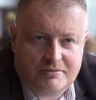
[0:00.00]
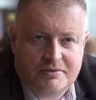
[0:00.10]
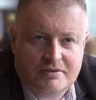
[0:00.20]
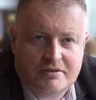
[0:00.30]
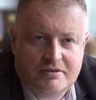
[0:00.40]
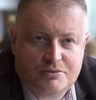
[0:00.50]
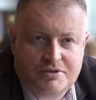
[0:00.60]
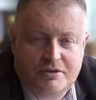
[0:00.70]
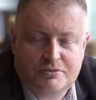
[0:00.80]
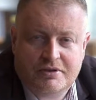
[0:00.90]
jakby
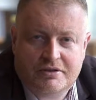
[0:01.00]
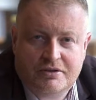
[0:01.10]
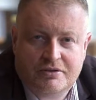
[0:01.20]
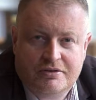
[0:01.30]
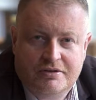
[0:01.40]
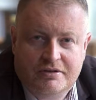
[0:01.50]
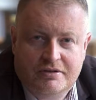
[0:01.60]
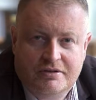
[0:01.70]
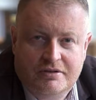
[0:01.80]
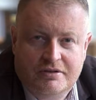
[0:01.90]
uszanuje to i,
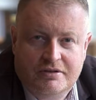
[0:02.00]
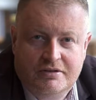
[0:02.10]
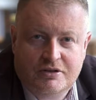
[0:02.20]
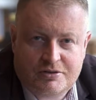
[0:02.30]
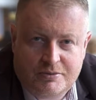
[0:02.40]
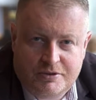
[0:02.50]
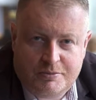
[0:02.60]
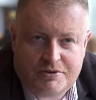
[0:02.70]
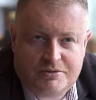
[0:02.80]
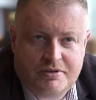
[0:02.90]
i, i
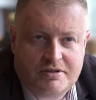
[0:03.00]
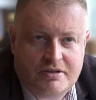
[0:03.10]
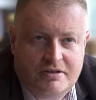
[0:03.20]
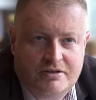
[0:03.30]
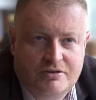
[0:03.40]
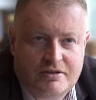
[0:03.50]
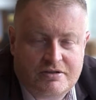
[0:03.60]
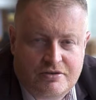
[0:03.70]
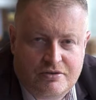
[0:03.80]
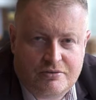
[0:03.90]
dopasuje się i do
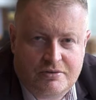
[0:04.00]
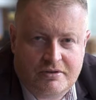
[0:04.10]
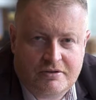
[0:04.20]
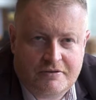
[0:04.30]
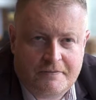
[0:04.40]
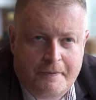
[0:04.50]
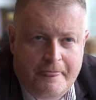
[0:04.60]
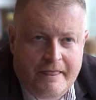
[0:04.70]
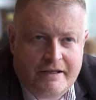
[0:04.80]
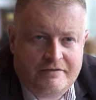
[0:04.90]
nastroju, i do
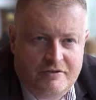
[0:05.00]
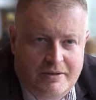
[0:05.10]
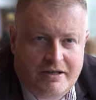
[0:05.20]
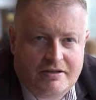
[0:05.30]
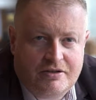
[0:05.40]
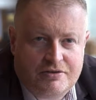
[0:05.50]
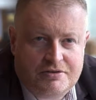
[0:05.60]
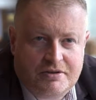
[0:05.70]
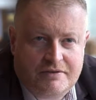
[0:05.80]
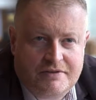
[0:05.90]
wymagań
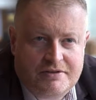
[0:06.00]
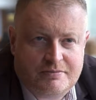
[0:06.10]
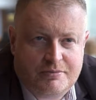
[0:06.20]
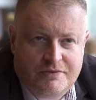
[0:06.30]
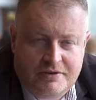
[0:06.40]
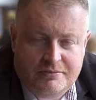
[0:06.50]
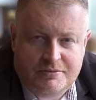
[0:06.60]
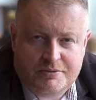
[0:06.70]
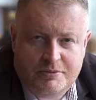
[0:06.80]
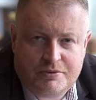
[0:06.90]
gościa, więc powinien
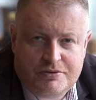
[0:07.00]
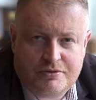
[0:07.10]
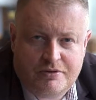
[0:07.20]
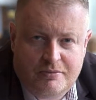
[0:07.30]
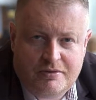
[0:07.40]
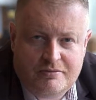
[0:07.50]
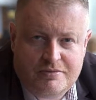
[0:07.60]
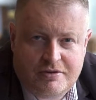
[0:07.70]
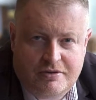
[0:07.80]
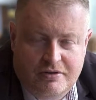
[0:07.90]
być po prostu dobrym
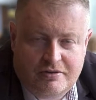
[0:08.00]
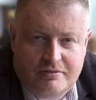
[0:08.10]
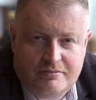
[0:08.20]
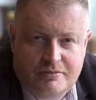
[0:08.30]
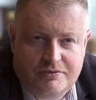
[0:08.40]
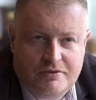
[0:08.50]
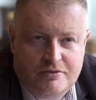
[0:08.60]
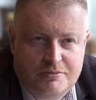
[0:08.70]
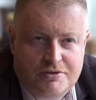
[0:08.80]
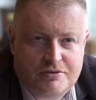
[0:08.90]
psychologiem, powinien
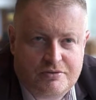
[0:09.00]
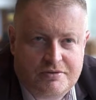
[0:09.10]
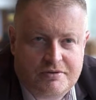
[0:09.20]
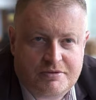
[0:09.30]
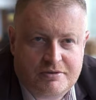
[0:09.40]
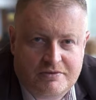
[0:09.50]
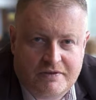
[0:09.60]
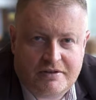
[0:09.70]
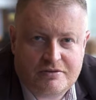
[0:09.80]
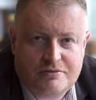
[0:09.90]
lubić ludzi,
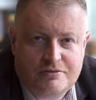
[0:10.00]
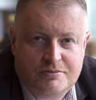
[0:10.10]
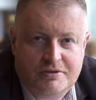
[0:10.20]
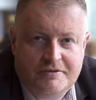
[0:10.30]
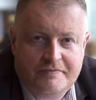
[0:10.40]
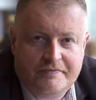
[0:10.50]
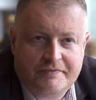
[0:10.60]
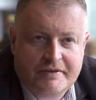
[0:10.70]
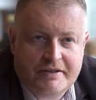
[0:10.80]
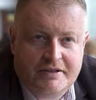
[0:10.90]
przebywanie z ludźmi
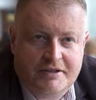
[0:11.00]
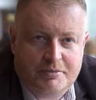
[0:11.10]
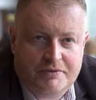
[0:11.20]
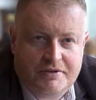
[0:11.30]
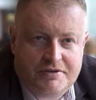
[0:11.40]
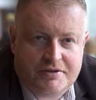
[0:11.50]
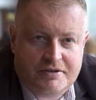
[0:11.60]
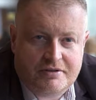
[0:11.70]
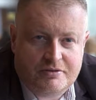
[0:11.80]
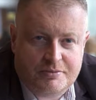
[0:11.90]
i powinien
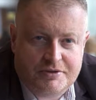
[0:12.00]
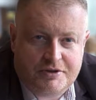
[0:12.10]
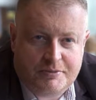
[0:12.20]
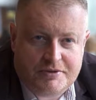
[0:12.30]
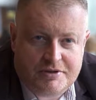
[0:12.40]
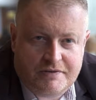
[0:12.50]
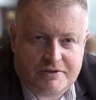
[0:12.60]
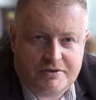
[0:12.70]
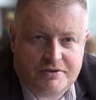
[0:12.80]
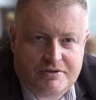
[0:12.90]
się umieć
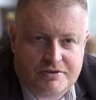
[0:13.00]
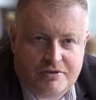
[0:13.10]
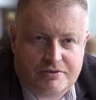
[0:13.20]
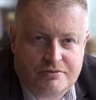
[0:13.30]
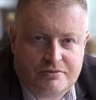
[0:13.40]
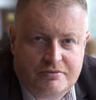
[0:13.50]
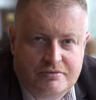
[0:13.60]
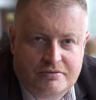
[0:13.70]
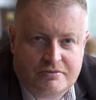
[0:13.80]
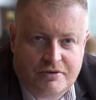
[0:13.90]
dopasować do nastroju
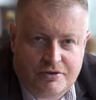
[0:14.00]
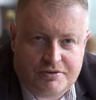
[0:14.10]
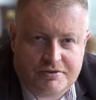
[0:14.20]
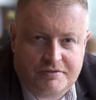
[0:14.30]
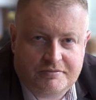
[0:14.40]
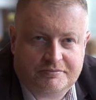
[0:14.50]
gości.